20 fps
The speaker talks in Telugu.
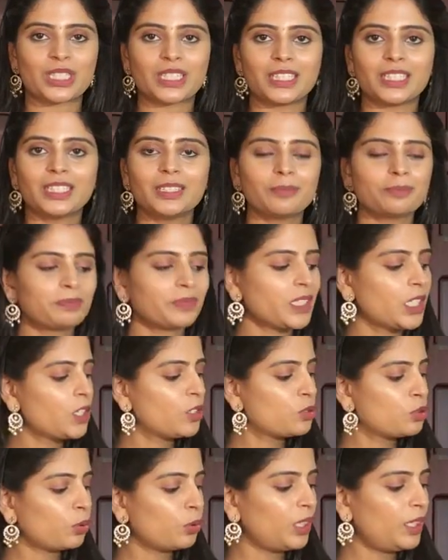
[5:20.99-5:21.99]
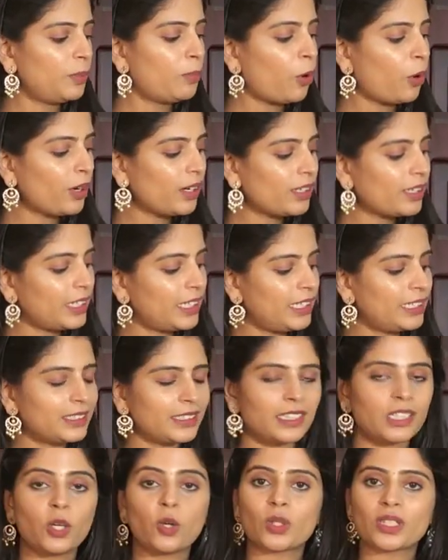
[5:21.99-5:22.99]
వచ్చింది సో ఈ బార్డర్
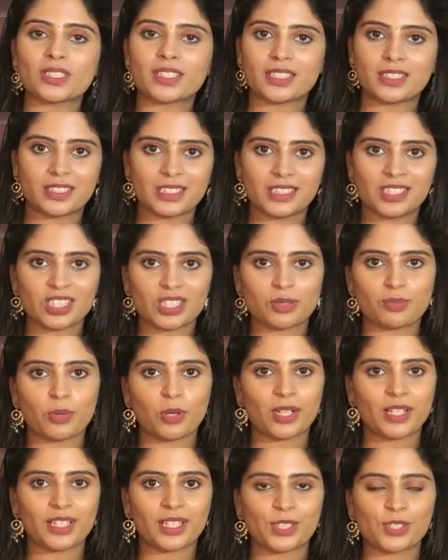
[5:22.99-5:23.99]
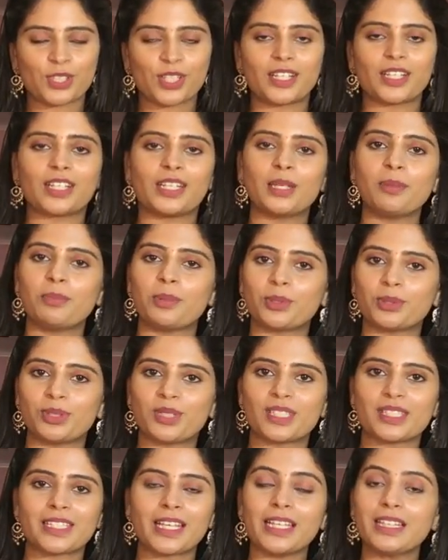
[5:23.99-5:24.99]
ఈజీగా ఒక సిక్స్ ఇంచెస్ బార్డర్ ఇచ్చారండి
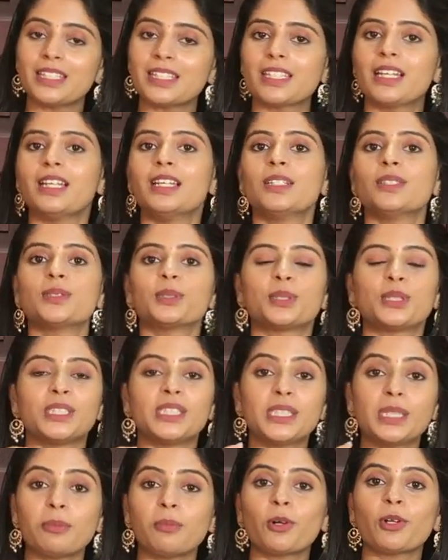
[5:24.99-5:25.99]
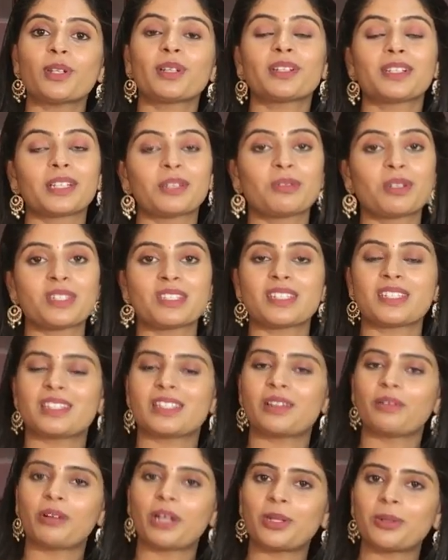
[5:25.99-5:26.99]
బోత్ ద సైడ్స్ సో చిన్న బార్డర్ రిక్వెస్ట్
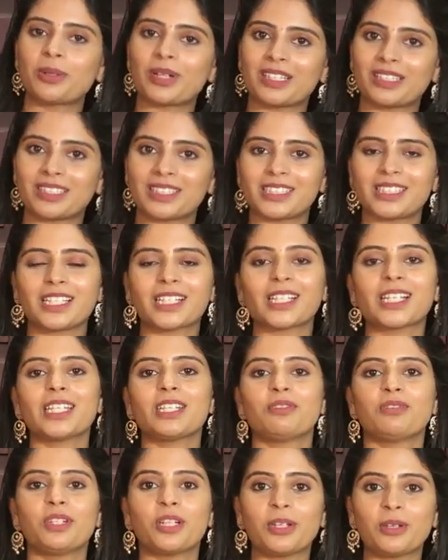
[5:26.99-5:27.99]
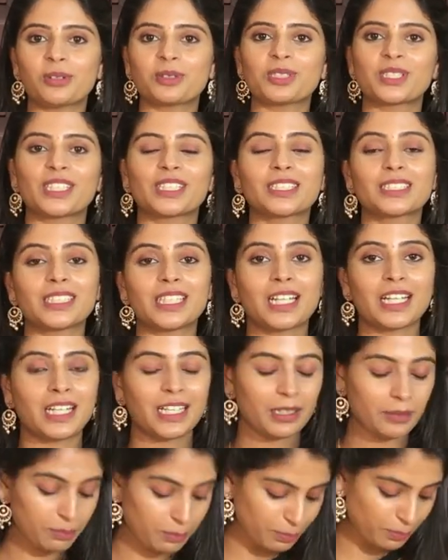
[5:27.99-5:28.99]
చేసిన వాళ్ళు ఖచ్చితంగా ఈ వీడియో చెక్
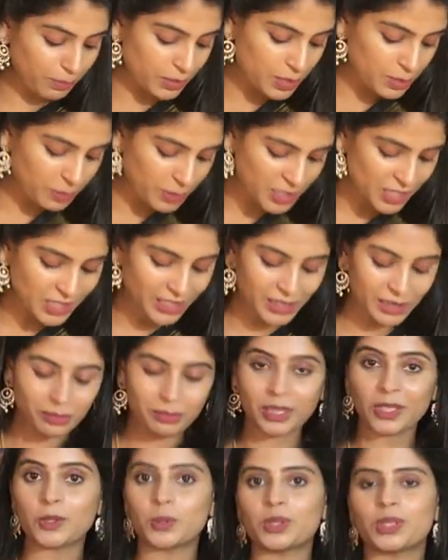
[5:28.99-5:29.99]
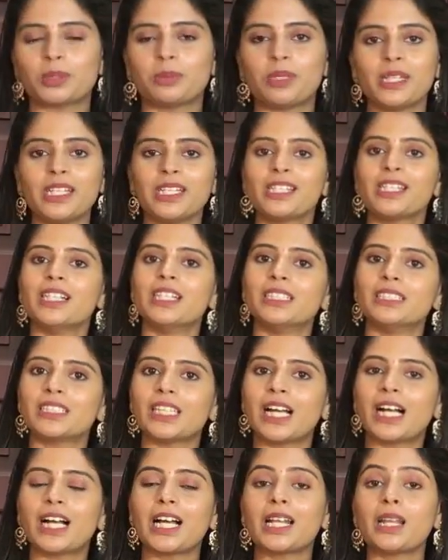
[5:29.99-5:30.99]
చేయండి స్పెషల్లీ మీకోసమే
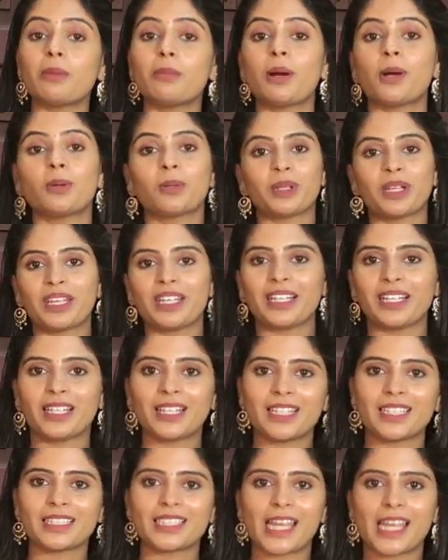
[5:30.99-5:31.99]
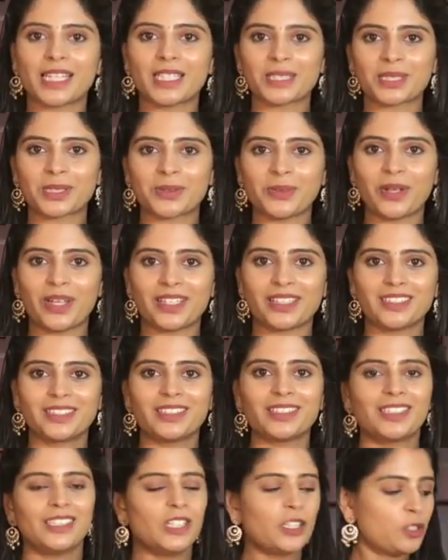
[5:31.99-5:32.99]
చాలా బాగున్నాయి అన్ని శారీస్ కూడా
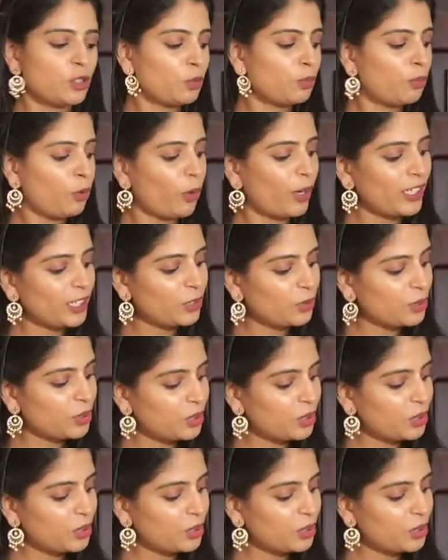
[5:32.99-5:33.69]
సో బాడీ